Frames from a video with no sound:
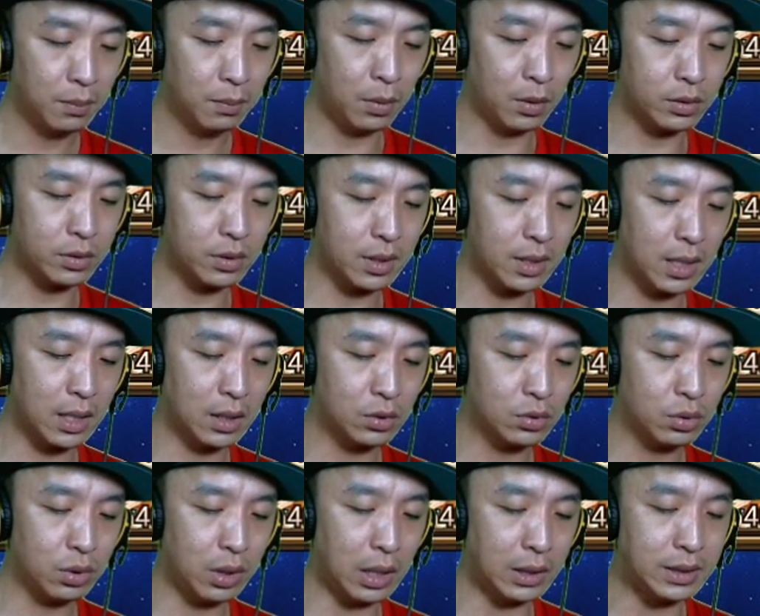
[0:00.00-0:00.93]
monster yang
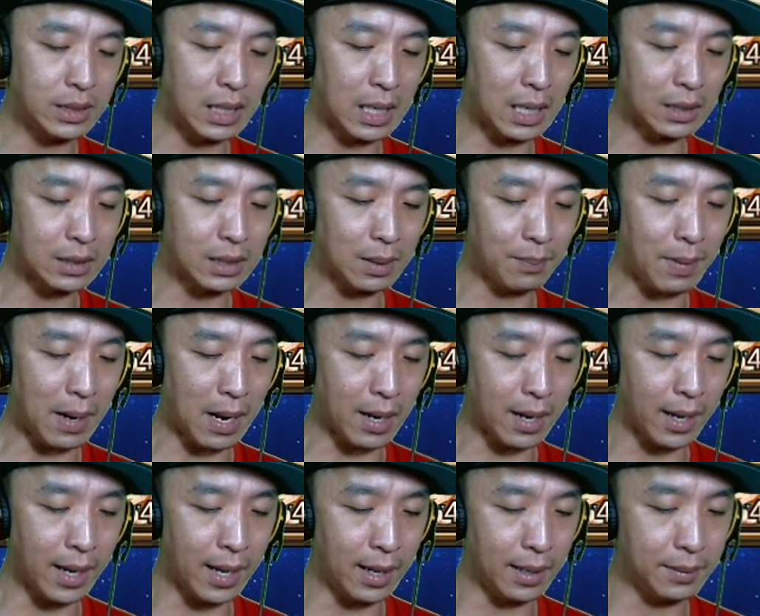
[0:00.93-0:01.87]
sudah jarang
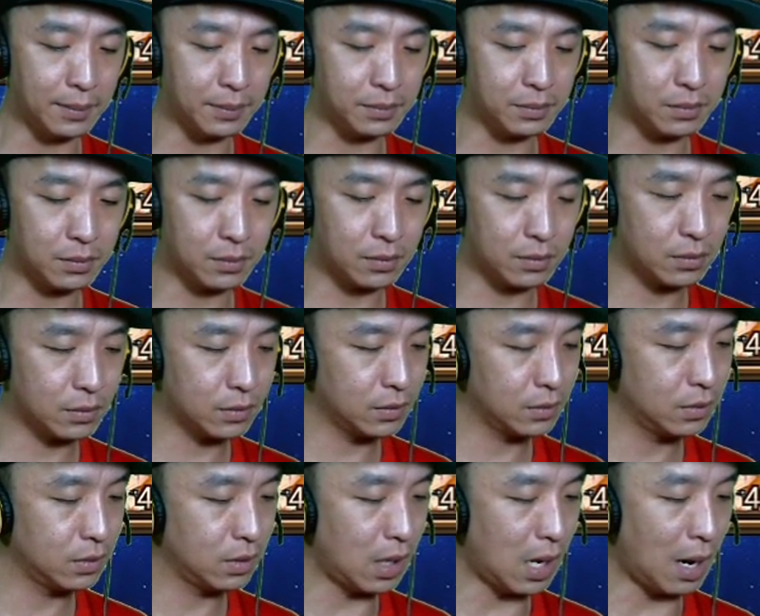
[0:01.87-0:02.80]
terpakai
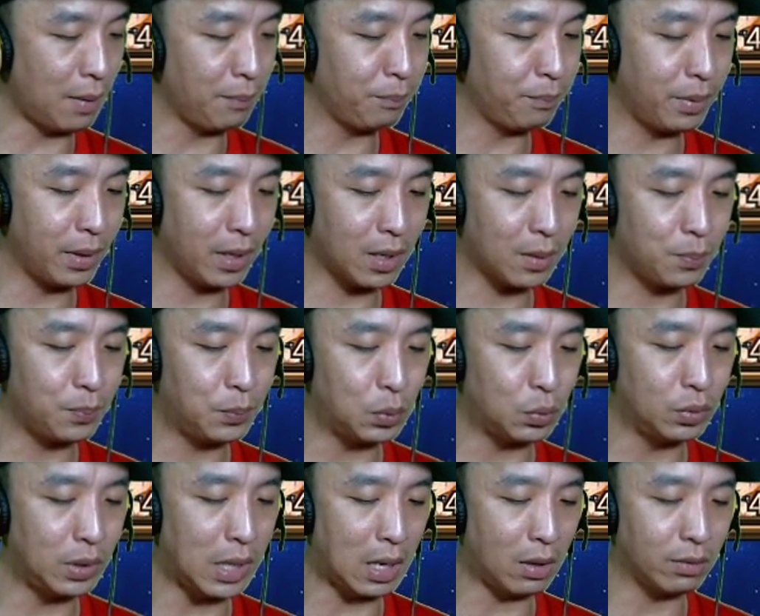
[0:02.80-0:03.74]
hampir
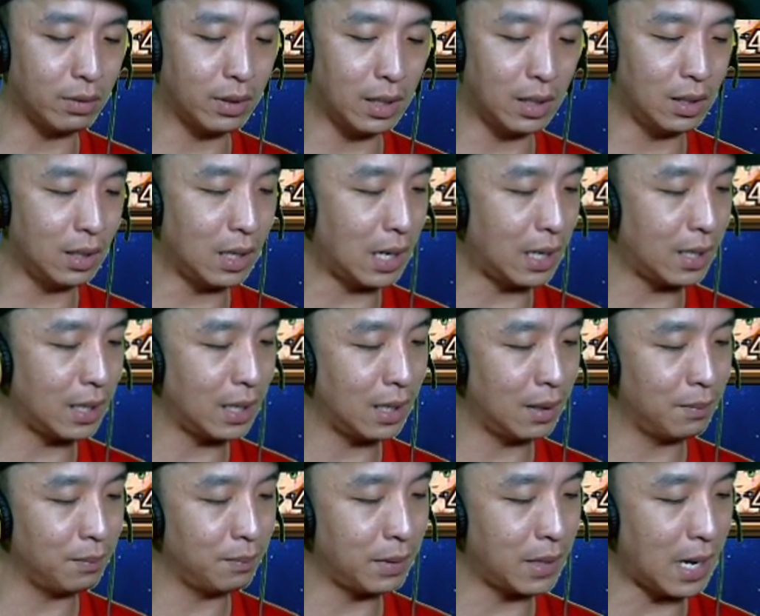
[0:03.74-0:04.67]
punah udah nggak ada
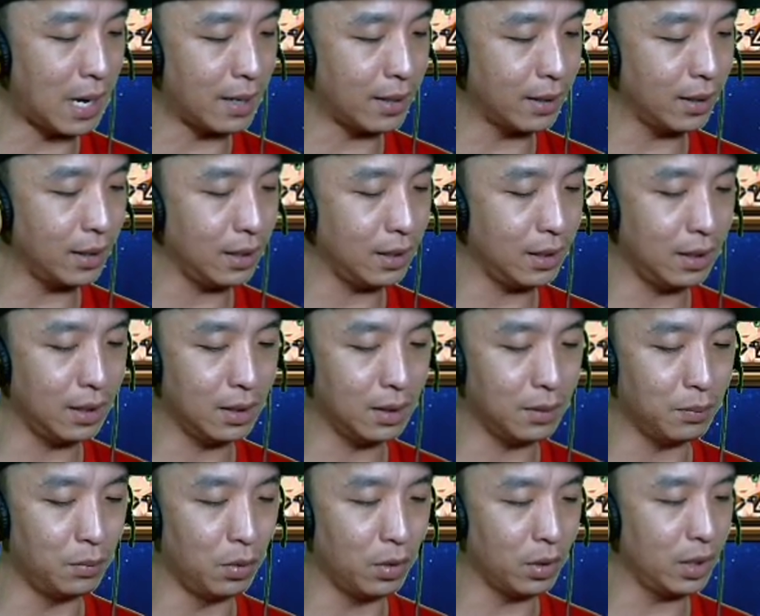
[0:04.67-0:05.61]
yang menarik ini
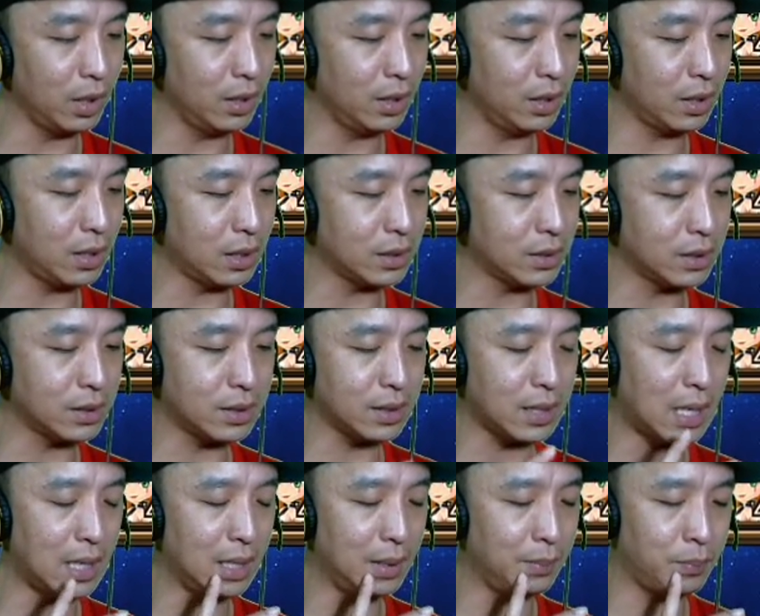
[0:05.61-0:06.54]
mungkin kita
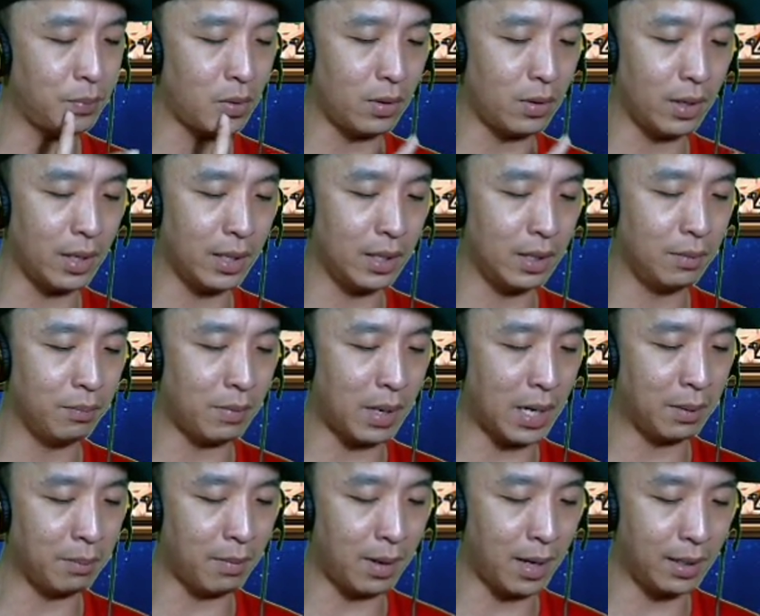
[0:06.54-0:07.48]
sesekali boleh nih
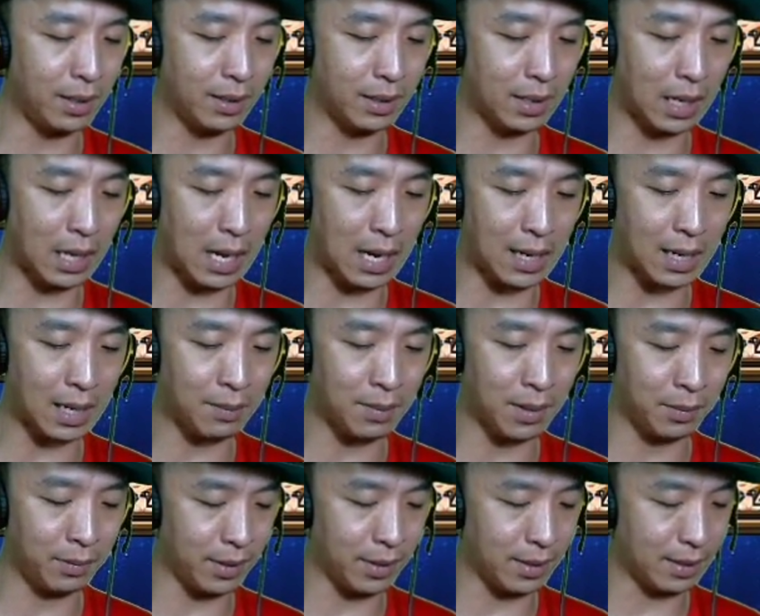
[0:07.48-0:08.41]
main-main dengan
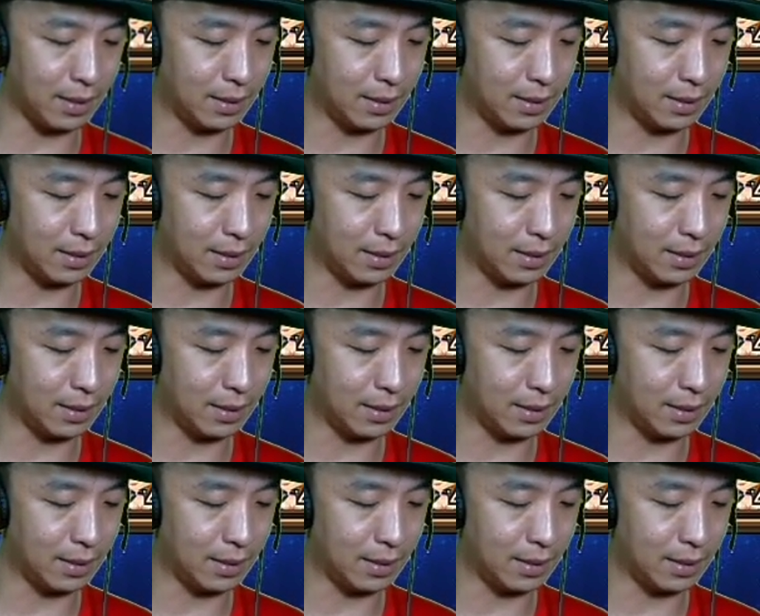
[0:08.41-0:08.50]
Akamir.